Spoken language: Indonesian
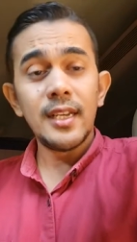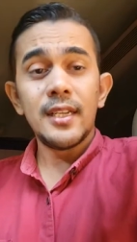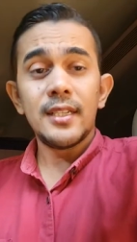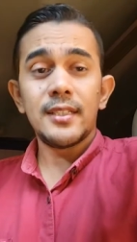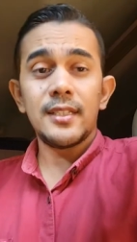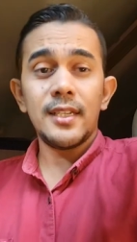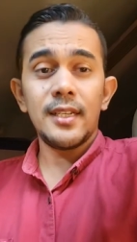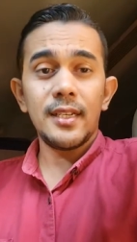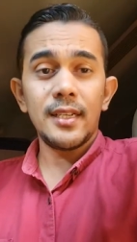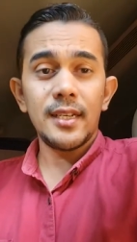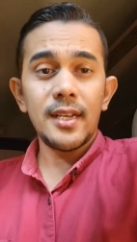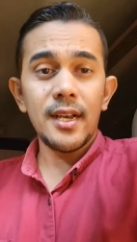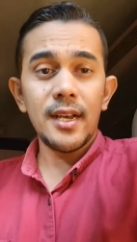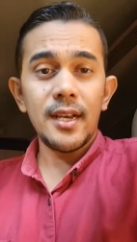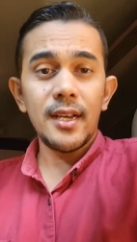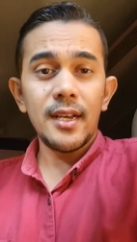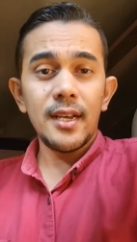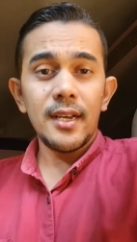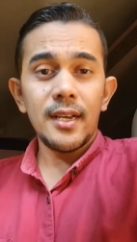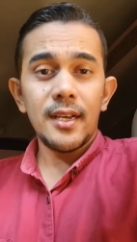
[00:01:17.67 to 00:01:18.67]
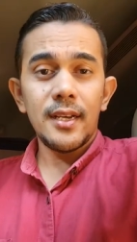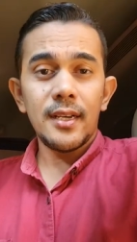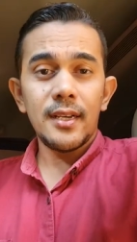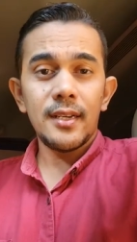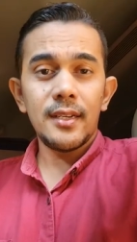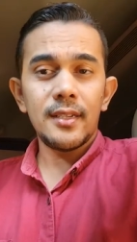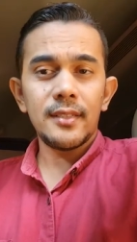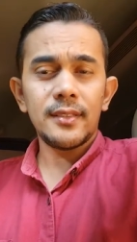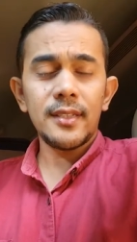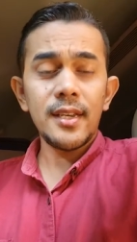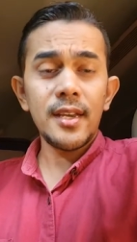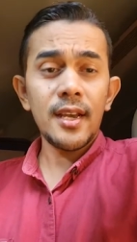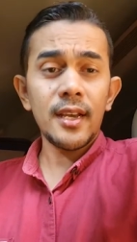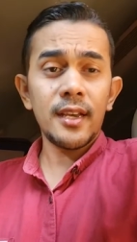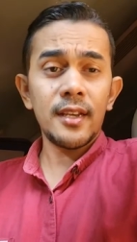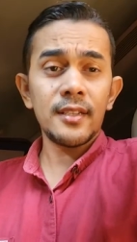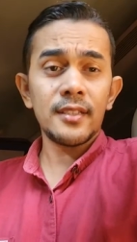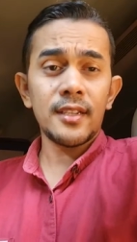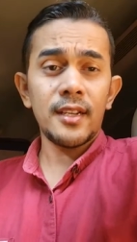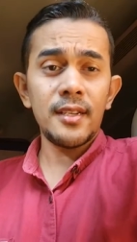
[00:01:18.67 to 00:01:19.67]
sehingga uh, saya
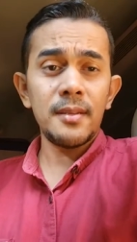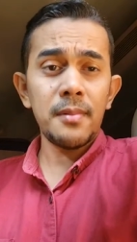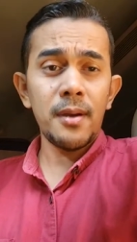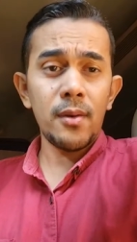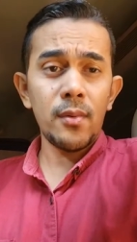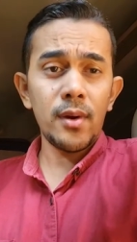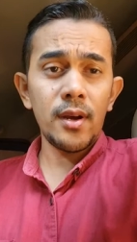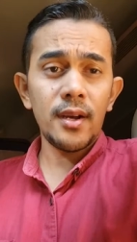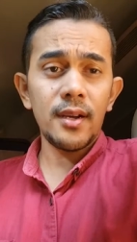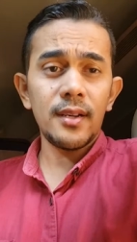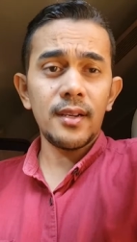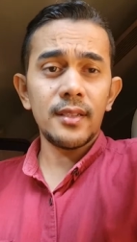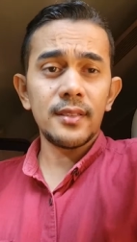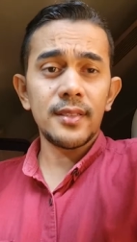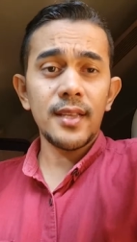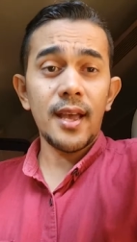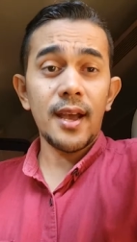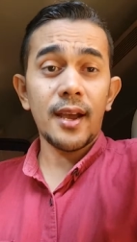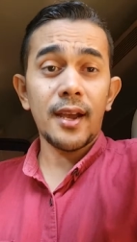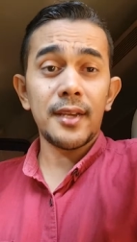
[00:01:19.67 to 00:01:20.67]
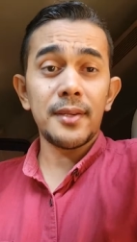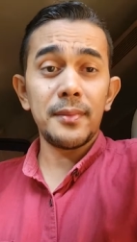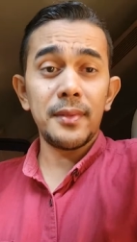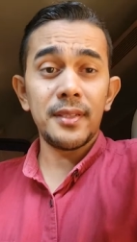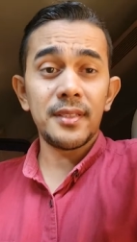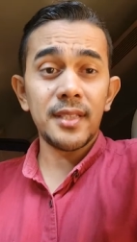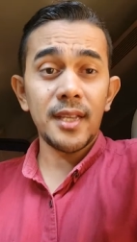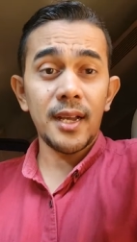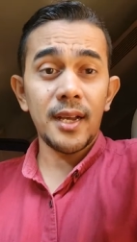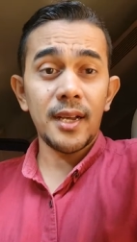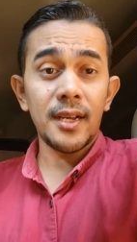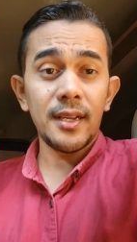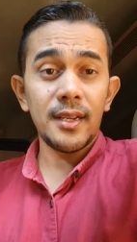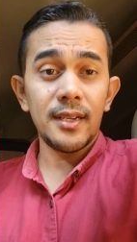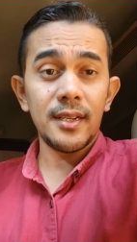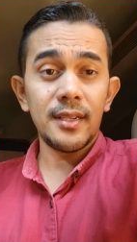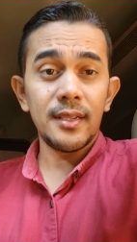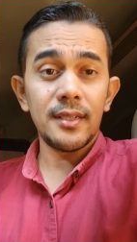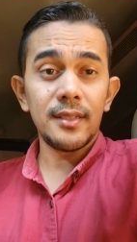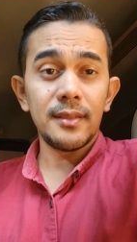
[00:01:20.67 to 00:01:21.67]
yakin sekali bahwa saya akan bisa
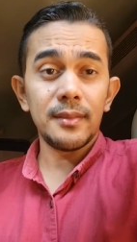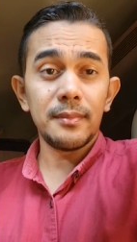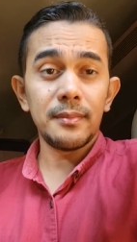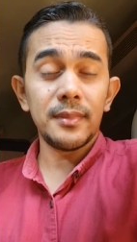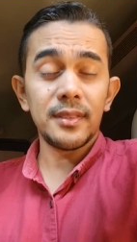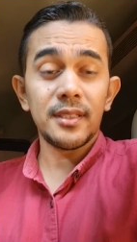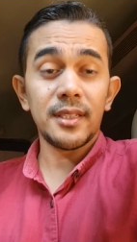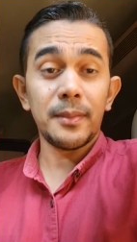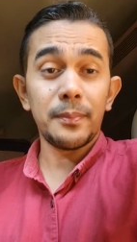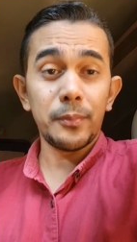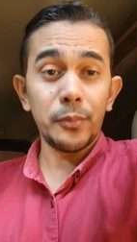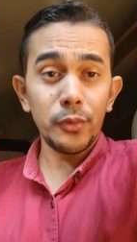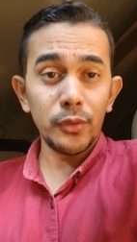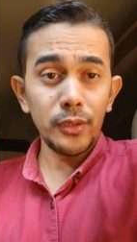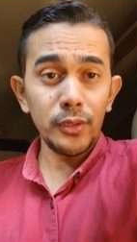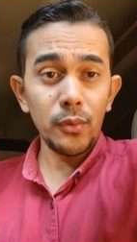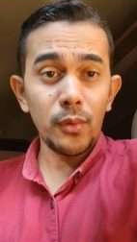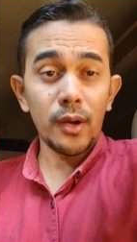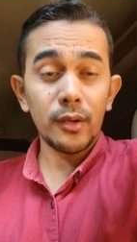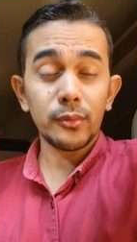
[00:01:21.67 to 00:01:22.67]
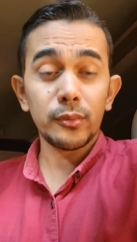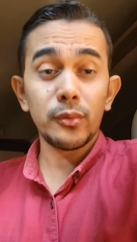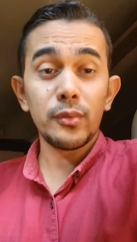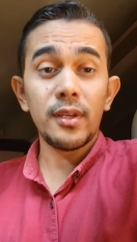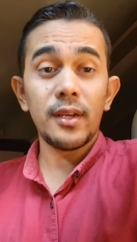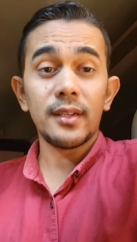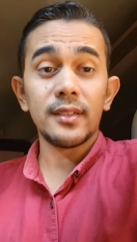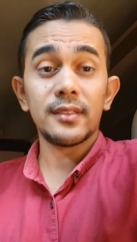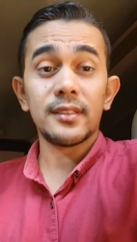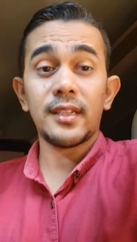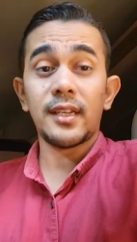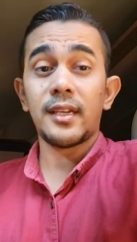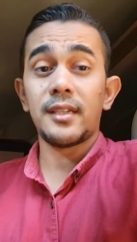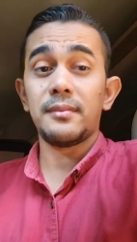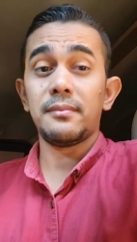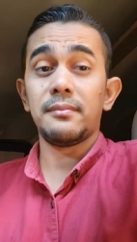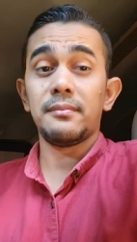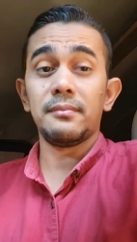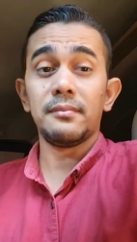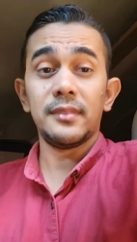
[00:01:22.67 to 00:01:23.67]
meskipun waktu yang
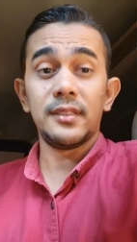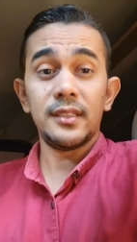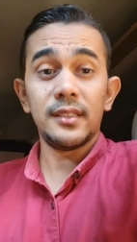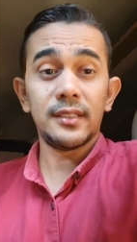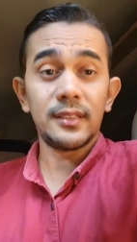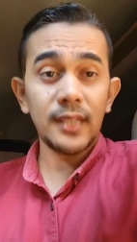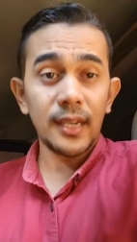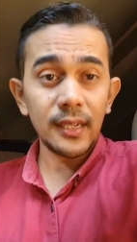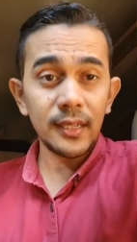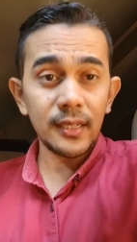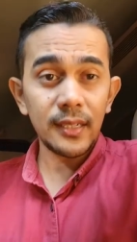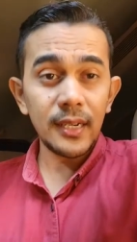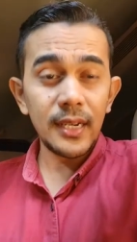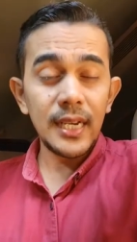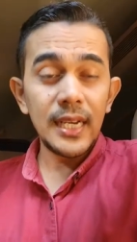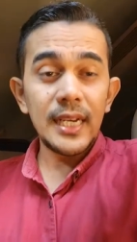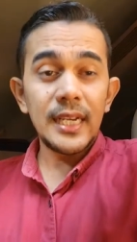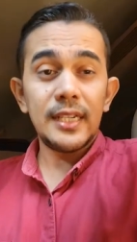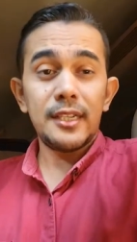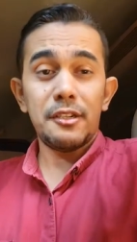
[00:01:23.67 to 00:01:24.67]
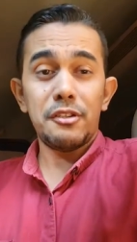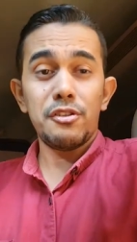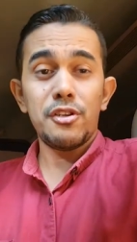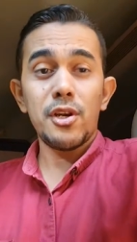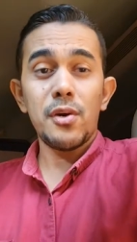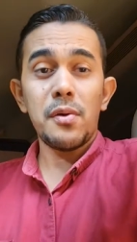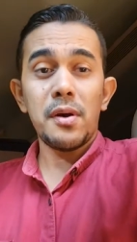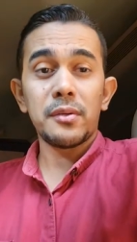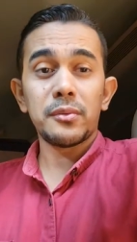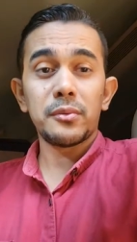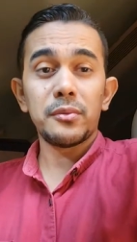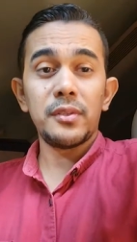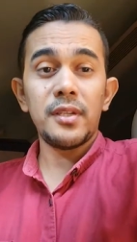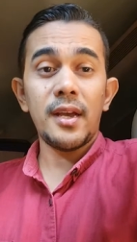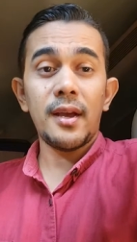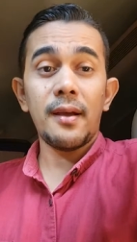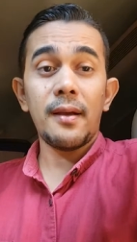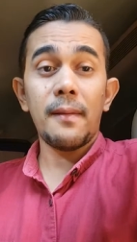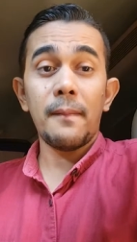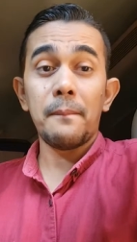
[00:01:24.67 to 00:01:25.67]
sangat mendesak dan juga waktu
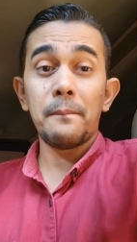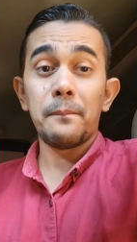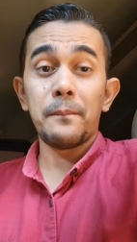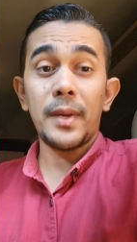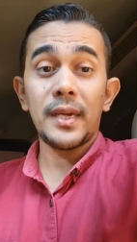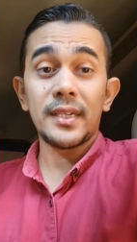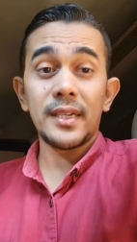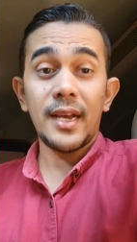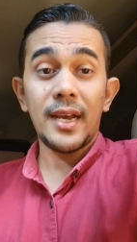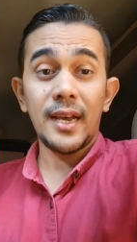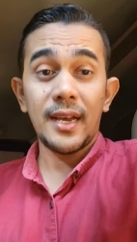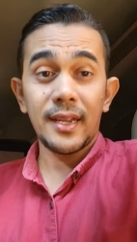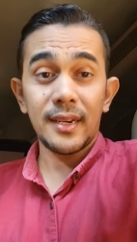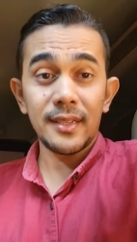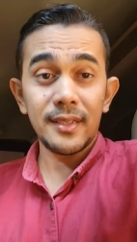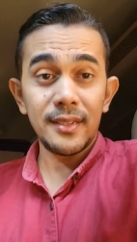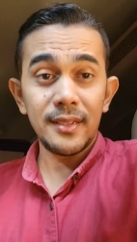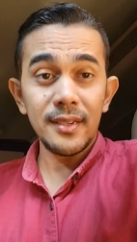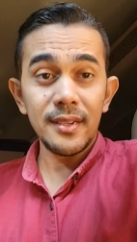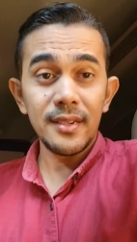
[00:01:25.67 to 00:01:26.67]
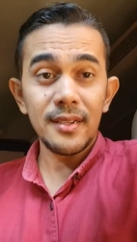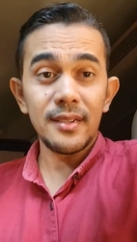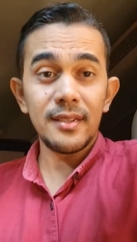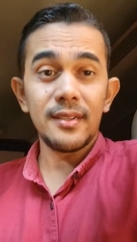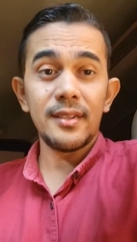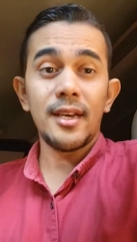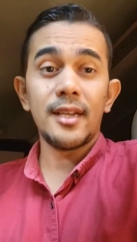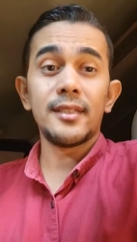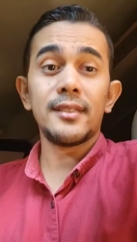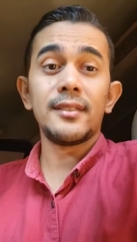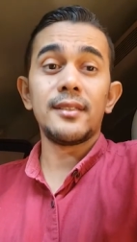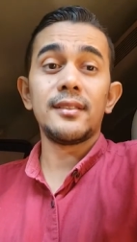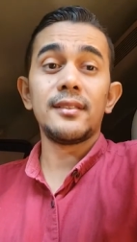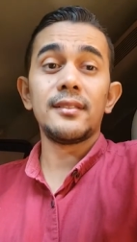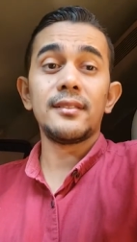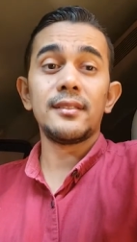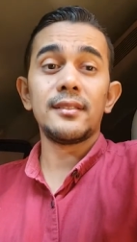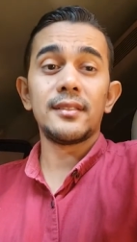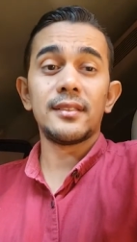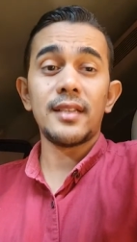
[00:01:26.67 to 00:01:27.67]
yang empat hari dan
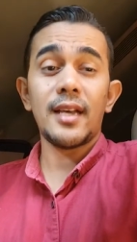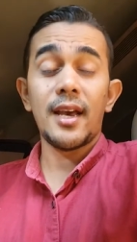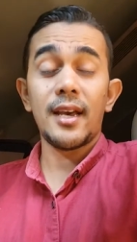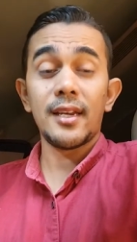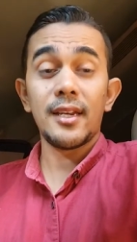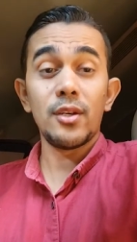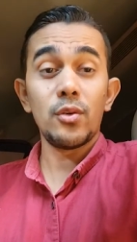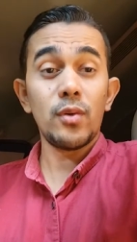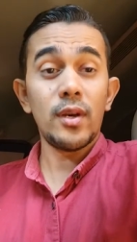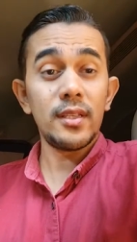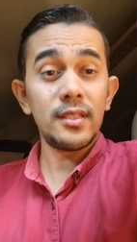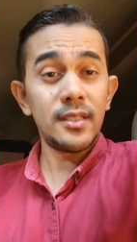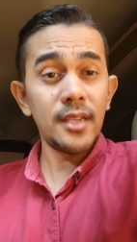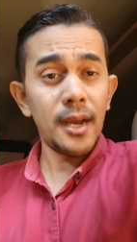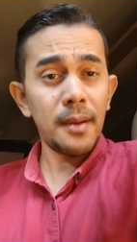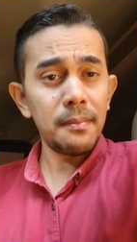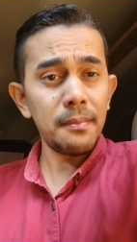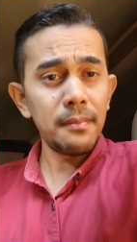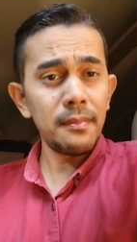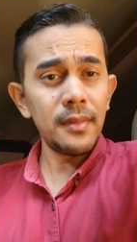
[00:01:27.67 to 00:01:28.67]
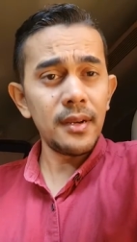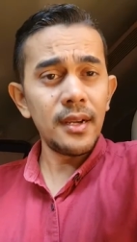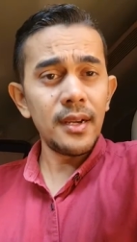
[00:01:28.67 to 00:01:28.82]
sehari dua jam